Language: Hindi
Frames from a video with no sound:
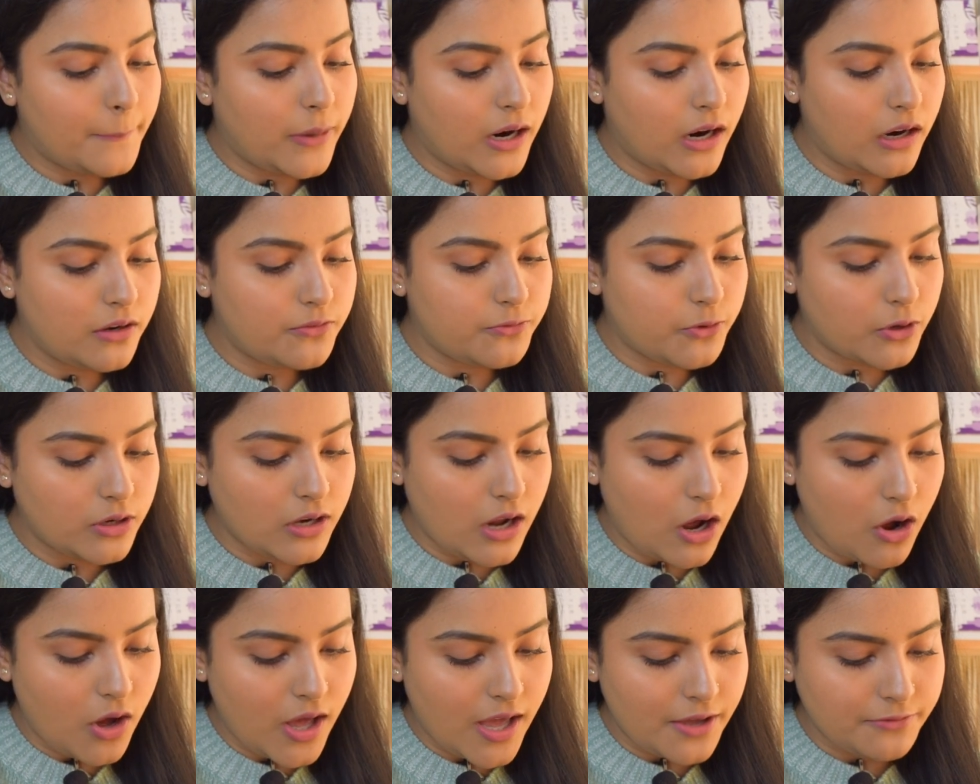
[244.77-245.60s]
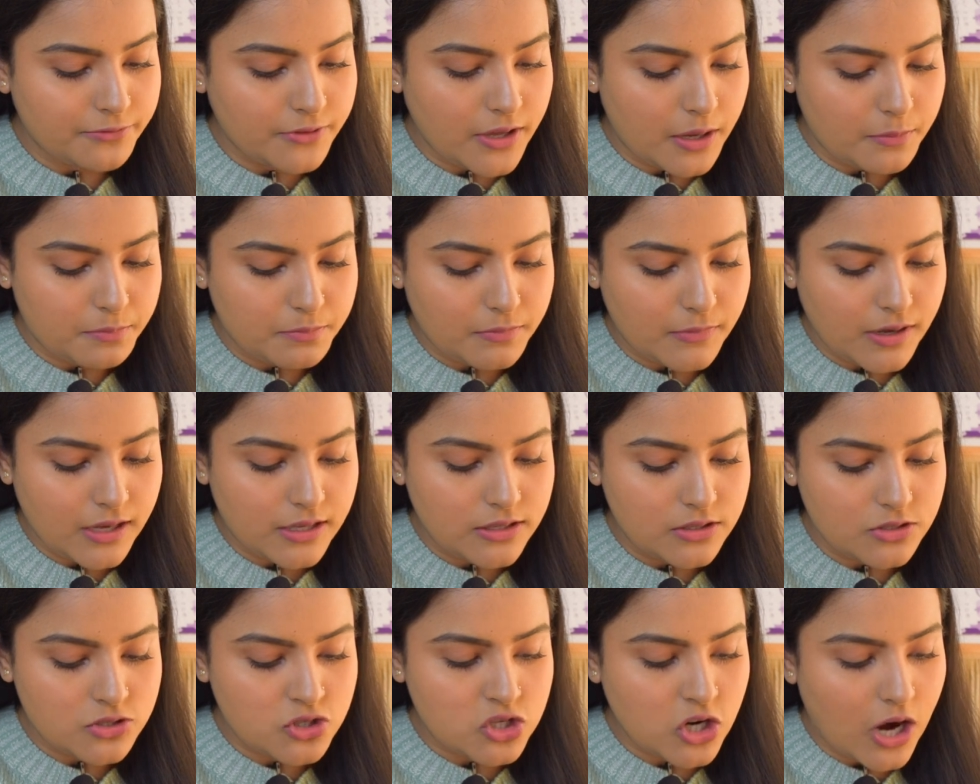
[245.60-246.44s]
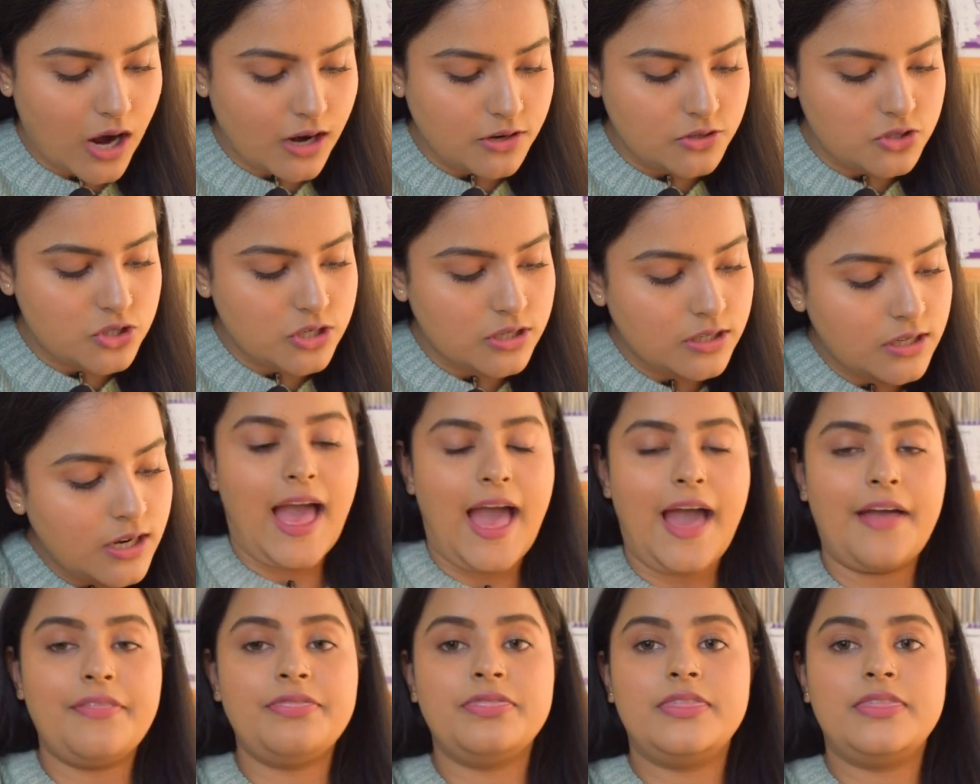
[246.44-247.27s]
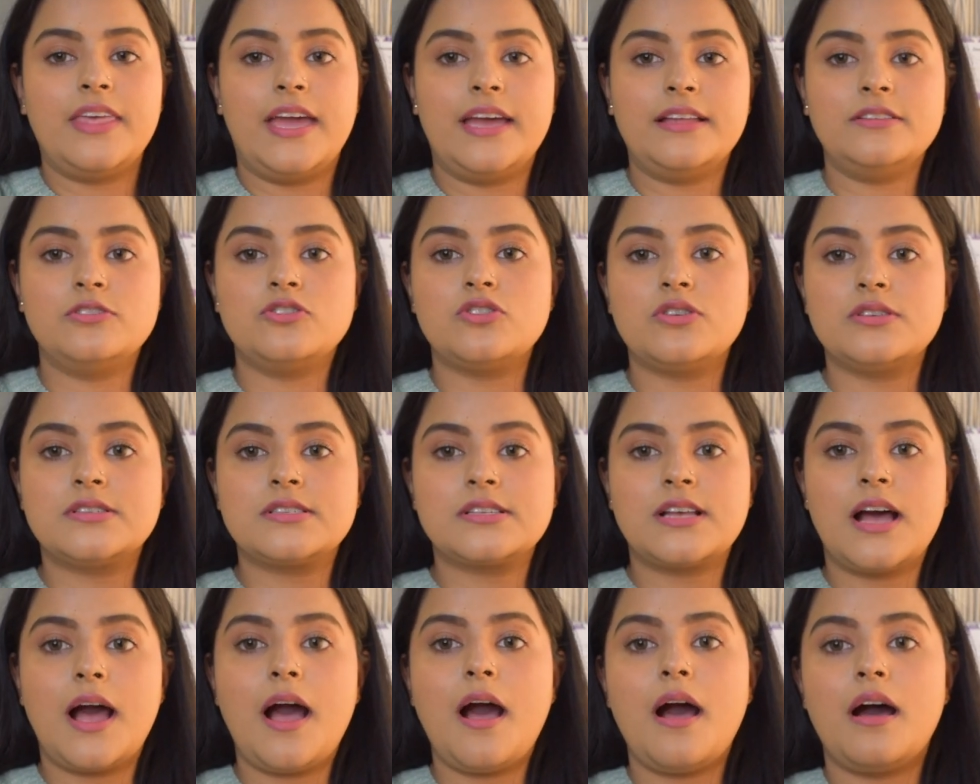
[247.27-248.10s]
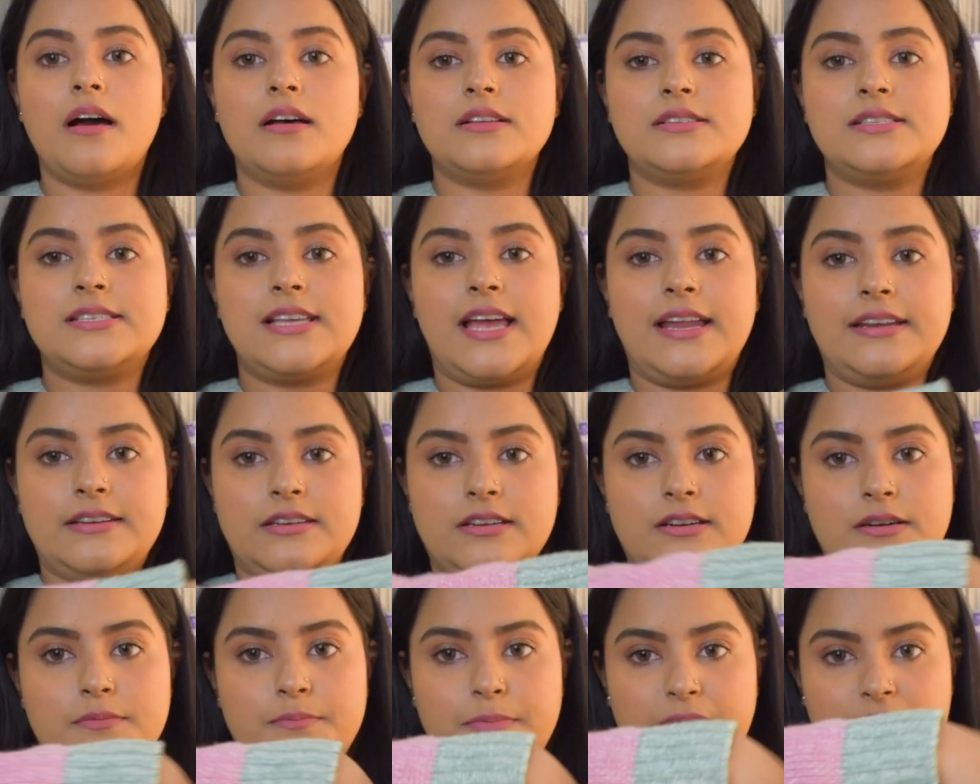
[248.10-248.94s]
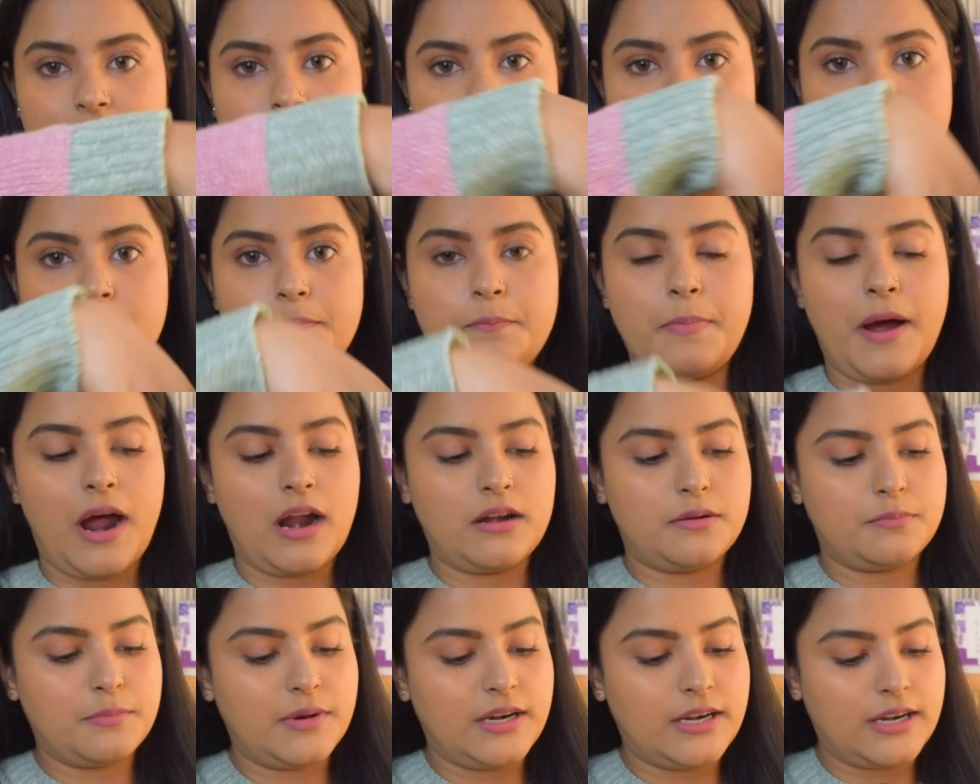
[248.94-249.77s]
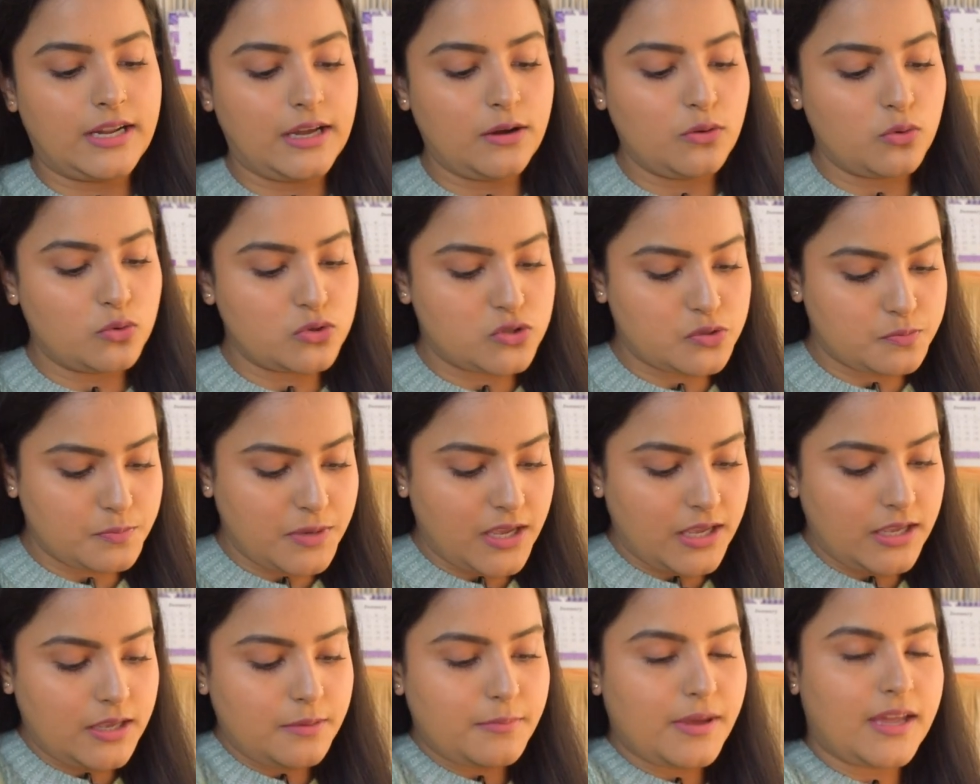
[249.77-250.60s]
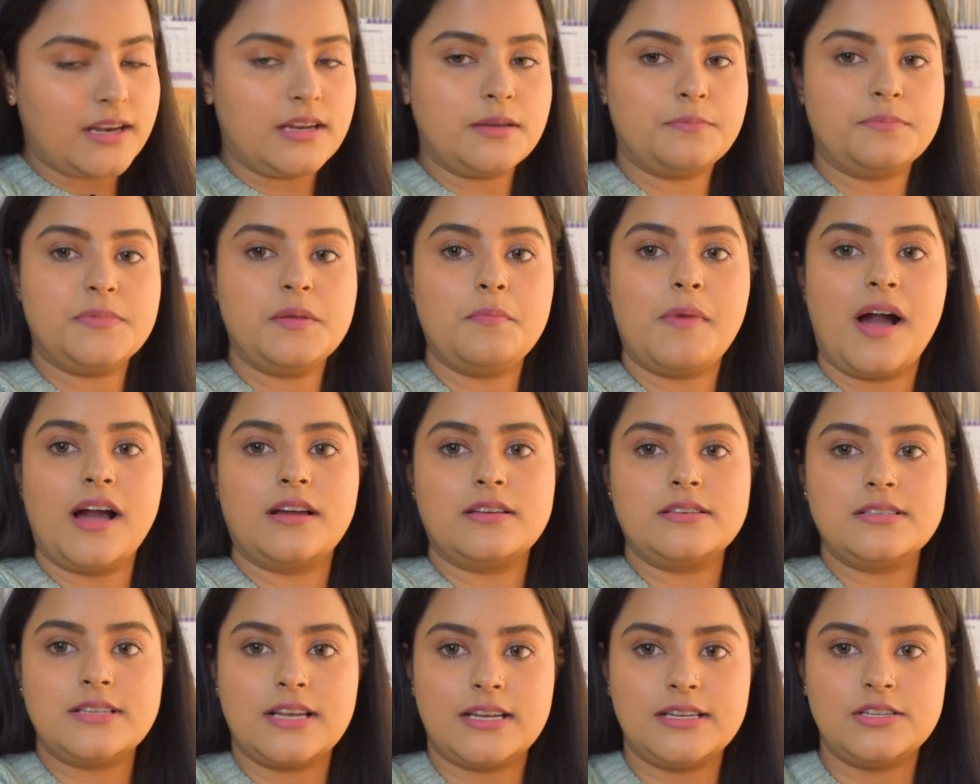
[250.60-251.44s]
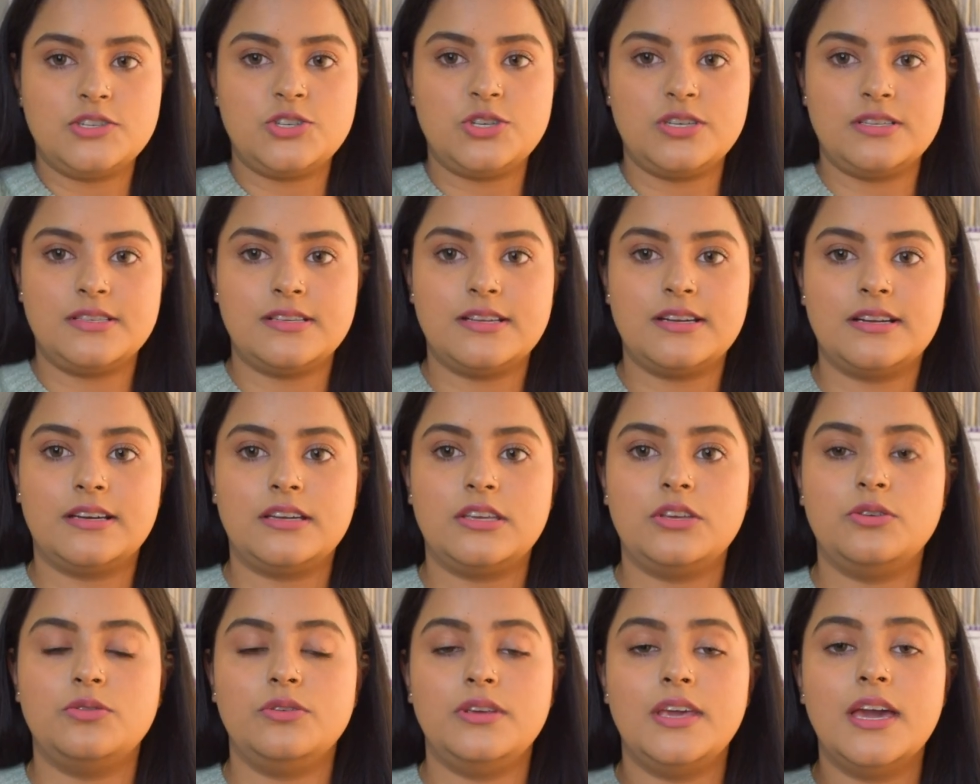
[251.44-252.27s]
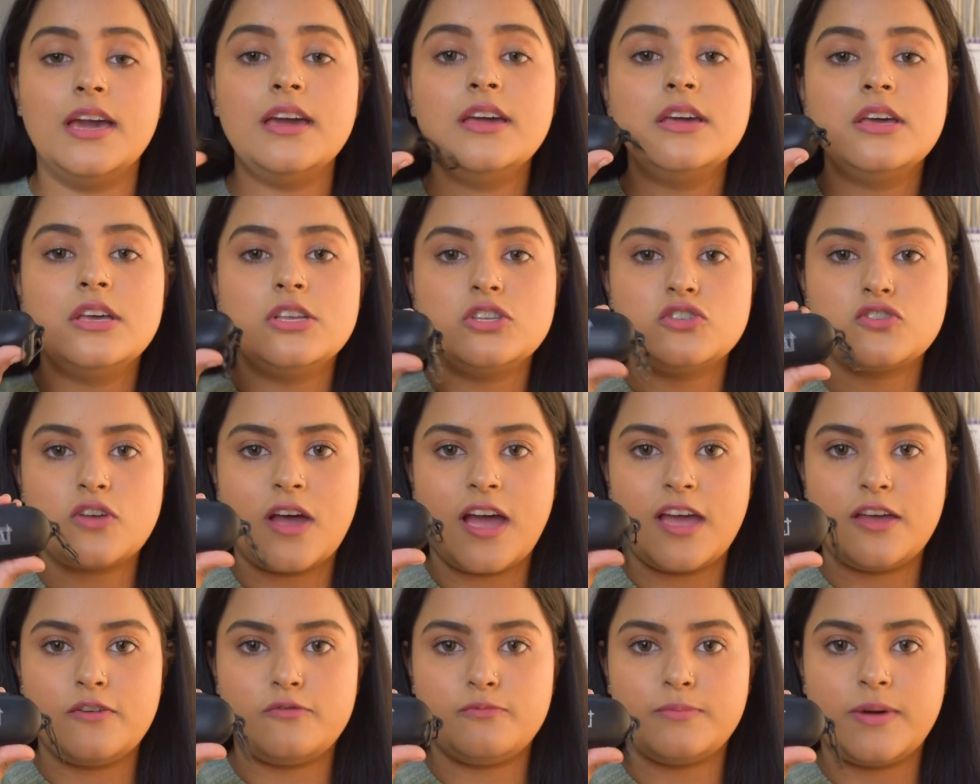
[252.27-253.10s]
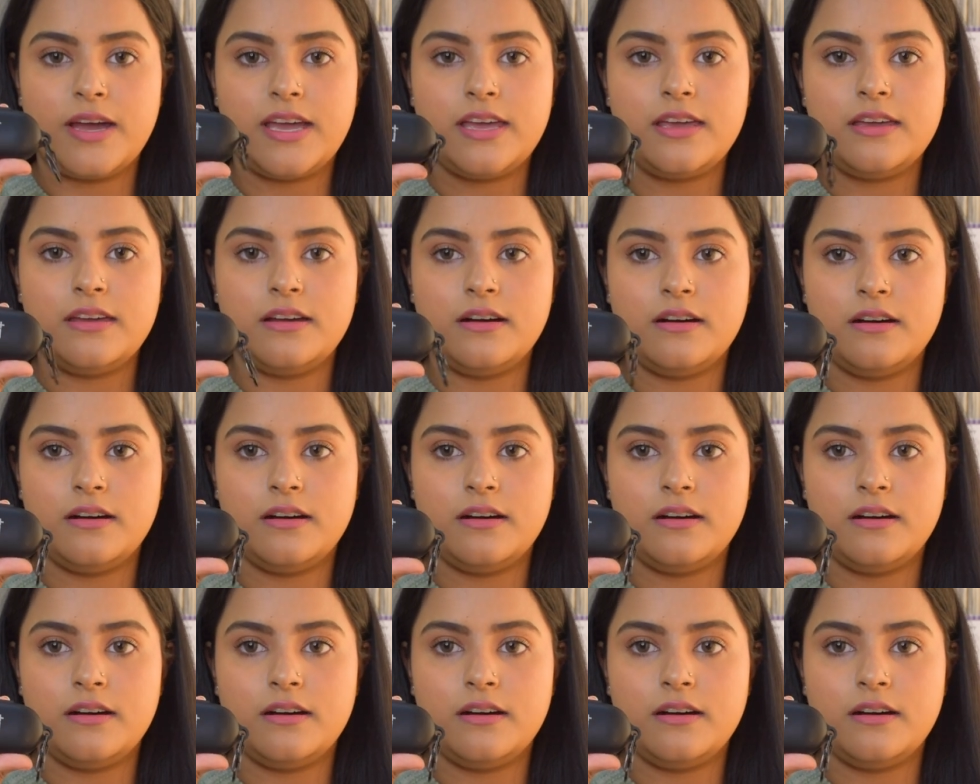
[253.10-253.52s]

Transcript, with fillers: बट फॉर नाउ हैव केप्ट माई चार्जर एंड देन जो इसका सेंटर मेन कंपार्टमेंट है उसमें ही मैंने अपनी बाकी सारी चीज़ें रखी हुई है सो आई हैव माई